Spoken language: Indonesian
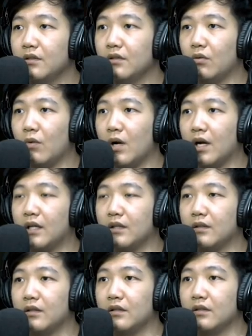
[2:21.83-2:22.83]
Ruangan
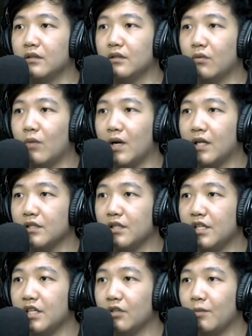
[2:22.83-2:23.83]
ruangan
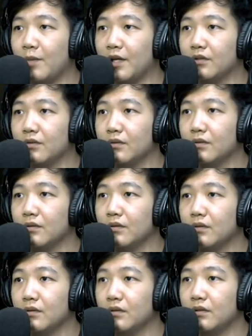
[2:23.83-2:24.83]
seni atau apa gitu.
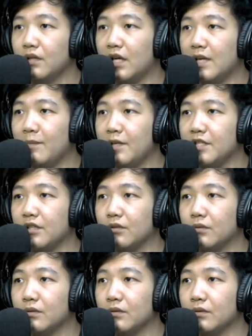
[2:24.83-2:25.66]
Ada apa di sini tuh?